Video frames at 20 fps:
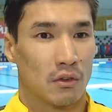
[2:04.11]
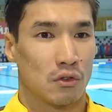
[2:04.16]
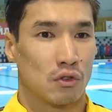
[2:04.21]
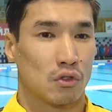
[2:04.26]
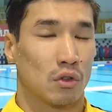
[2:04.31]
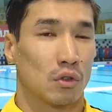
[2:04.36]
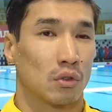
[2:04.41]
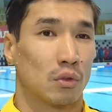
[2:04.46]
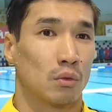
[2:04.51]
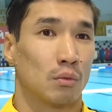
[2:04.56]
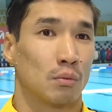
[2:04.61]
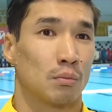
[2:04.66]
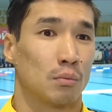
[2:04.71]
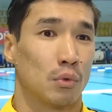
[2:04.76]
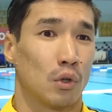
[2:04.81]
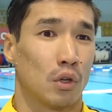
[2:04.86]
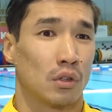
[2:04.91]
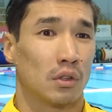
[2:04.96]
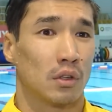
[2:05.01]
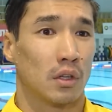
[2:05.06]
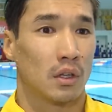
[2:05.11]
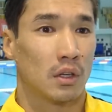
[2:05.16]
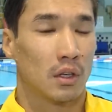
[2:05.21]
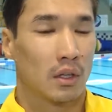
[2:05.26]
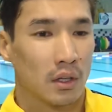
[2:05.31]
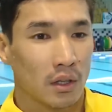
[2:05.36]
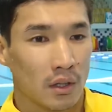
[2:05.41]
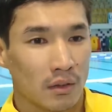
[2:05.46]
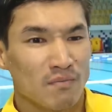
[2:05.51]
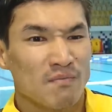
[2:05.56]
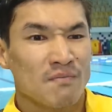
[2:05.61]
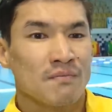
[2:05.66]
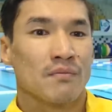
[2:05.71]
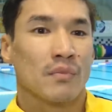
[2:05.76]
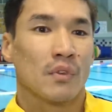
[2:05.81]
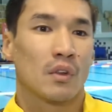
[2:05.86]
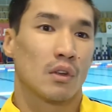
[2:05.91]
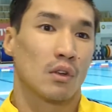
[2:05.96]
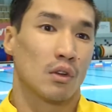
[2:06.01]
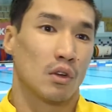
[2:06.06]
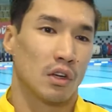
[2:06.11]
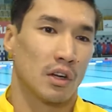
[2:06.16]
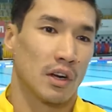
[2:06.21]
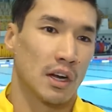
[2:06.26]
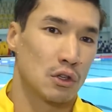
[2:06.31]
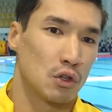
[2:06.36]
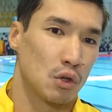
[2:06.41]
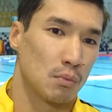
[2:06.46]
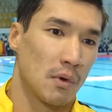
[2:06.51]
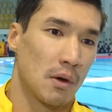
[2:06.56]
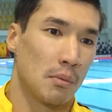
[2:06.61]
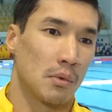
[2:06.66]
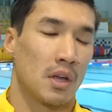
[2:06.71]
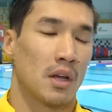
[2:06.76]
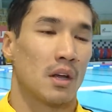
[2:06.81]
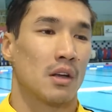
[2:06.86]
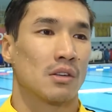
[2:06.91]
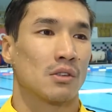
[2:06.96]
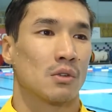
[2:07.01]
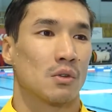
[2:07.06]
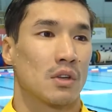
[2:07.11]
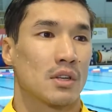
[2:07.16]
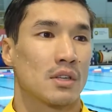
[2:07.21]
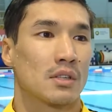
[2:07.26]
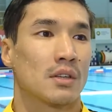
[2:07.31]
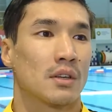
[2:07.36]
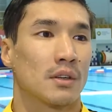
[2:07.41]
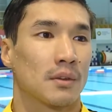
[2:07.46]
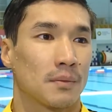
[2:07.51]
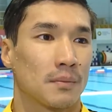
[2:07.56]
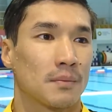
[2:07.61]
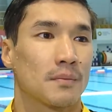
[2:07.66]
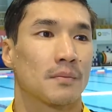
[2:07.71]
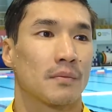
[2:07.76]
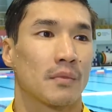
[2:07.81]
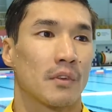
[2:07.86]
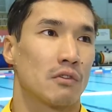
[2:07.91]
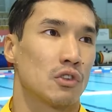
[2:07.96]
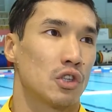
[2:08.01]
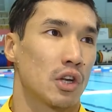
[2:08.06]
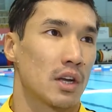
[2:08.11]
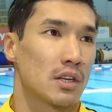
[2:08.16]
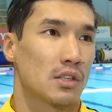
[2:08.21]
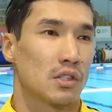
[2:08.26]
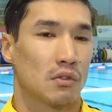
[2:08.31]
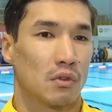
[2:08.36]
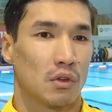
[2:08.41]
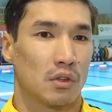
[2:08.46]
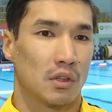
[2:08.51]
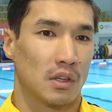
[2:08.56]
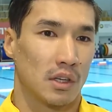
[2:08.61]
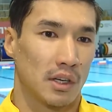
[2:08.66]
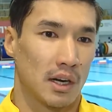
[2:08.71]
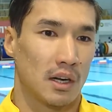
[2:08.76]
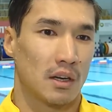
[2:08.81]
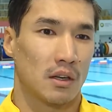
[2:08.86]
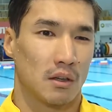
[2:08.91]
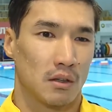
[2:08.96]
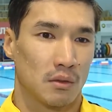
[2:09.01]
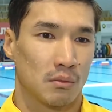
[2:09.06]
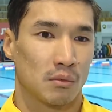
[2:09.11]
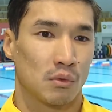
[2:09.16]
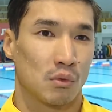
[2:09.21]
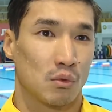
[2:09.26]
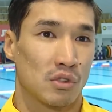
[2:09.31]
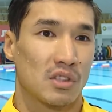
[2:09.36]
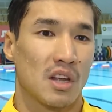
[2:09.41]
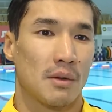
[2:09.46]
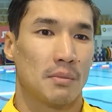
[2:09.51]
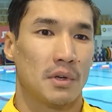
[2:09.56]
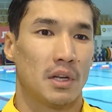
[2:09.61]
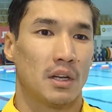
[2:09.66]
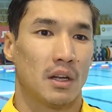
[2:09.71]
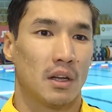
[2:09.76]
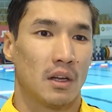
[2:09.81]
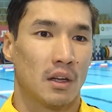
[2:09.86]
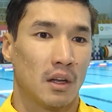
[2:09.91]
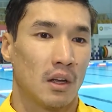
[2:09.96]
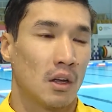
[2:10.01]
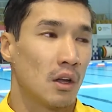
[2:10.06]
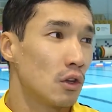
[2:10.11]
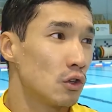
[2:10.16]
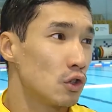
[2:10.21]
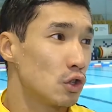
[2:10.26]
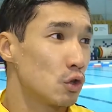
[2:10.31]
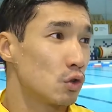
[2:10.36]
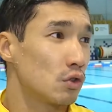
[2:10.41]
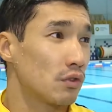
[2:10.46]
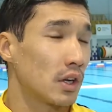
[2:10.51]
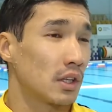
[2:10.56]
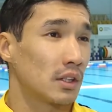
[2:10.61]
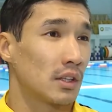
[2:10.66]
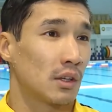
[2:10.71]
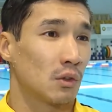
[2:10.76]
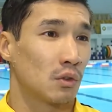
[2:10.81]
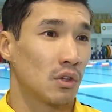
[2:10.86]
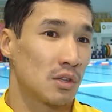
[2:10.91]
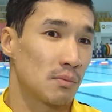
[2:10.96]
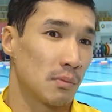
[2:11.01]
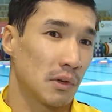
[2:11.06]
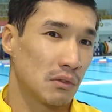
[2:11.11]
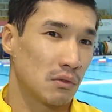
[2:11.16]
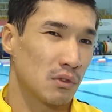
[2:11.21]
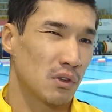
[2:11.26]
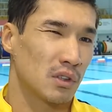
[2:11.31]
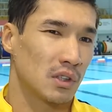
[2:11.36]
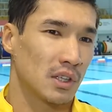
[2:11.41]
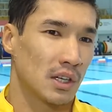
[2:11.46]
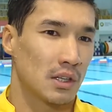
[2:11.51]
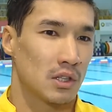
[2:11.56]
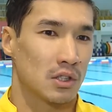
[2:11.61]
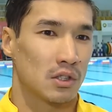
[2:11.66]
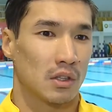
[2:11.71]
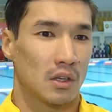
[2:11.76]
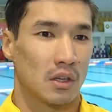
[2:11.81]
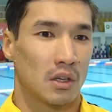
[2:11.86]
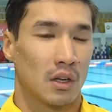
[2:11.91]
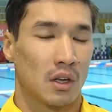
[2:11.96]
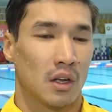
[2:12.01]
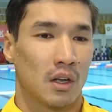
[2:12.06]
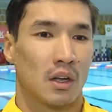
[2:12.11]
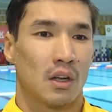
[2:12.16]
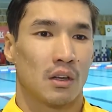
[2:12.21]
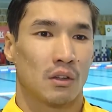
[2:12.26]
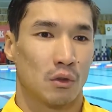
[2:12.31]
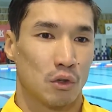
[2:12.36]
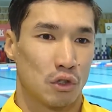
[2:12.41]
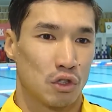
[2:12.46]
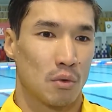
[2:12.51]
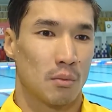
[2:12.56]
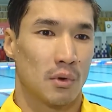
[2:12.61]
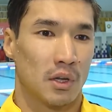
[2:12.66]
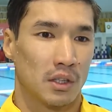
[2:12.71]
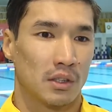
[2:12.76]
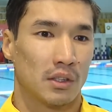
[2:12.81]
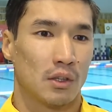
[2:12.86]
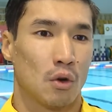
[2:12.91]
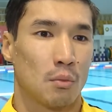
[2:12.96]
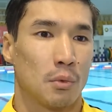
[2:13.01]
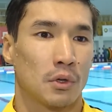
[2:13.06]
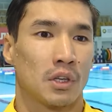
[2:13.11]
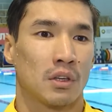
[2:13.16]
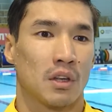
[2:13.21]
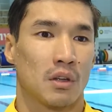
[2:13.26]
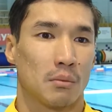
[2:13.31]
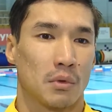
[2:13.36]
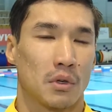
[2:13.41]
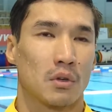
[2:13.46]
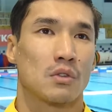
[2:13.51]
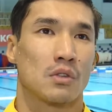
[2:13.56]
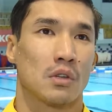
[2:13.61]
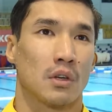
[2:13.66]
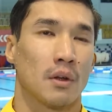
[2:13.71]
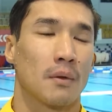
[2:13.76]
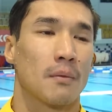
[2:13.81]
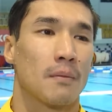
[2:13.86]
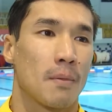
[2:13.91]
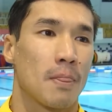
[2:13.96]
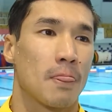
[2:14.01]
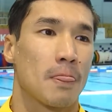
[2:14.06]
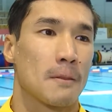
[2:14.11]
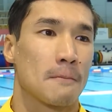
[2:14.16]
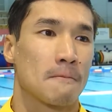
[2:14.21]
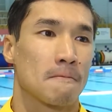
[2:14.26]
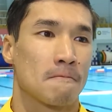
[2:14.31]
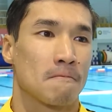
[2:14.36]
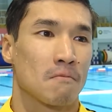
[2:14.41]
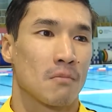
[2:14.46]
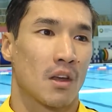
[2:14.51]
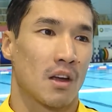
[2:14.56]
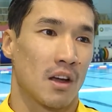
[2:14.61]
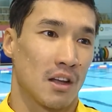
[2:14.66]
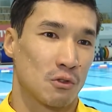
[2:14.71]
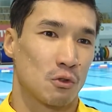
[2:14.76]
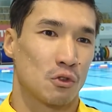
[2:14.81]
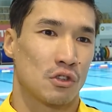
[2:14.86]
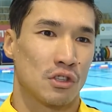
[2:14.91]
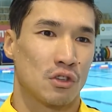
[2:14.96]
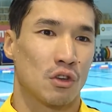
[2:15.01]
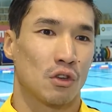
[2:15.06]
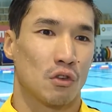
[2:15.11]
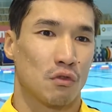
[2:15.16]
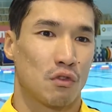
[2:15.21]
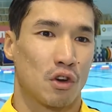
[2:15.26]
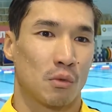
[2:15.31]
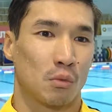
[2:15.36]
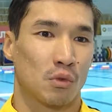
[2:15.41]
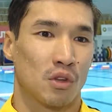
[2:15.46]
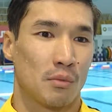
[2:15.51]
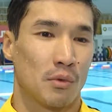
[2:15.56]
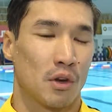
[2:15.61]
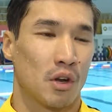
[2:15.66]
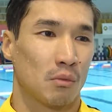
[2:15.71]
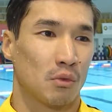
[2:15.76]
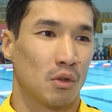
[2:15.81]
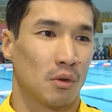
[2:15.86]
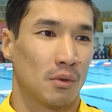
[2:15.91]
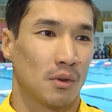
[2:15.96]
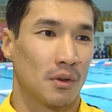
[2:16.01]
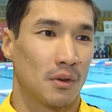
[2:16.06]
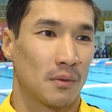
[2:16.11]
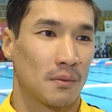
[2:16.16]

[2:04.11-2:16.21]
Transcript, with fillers: Зоны плотно. Ну, игра чуть поменялась у нас. Вчера, сегодня играли ну, стабильно. Чуть-чуть вратари у нас подводят, конечно. Но еще молодые опыты наберутся. К концу сезона форму наберем, думаю.